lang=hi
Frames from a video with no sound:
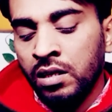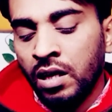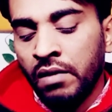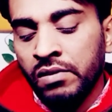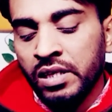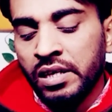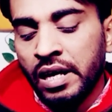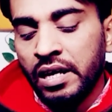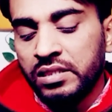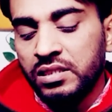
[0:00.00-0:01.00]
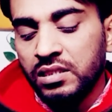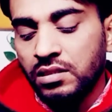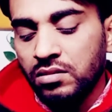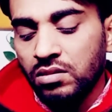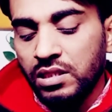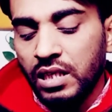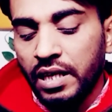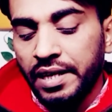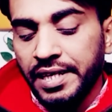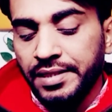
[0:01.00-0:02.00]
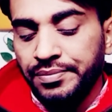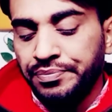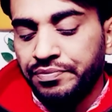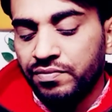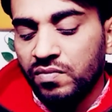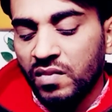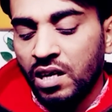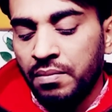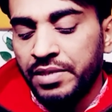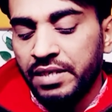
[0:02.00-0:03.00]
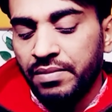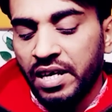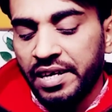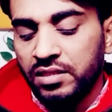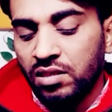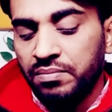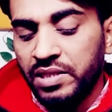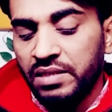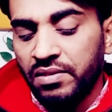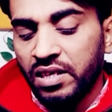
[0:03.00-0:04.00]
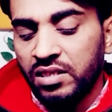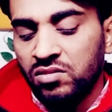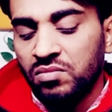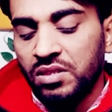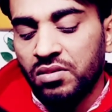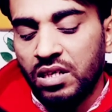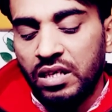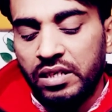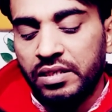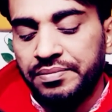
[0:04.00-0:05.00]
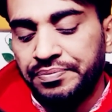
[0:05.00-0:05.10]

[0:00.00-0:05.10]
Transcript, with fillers: अभी गैलेक्सी स्टोर दिखा रहा है अपडेट मांग रहा है तो अपडेट वगैरह जो भी है वो कर लेना